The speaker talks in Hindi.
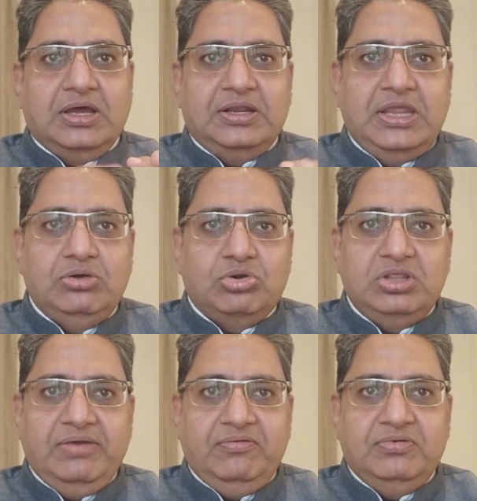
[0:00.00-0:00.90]
नहीं
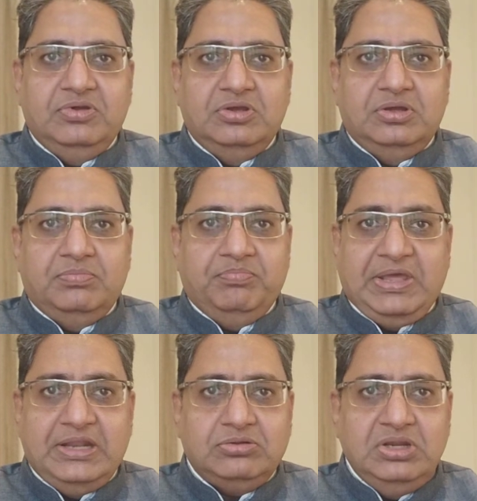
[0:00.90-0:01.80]
गुरुदेव
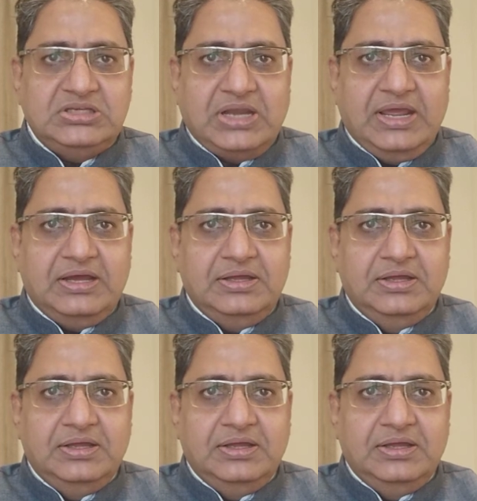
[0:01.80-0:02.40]
मैंने तो नहीं चलाया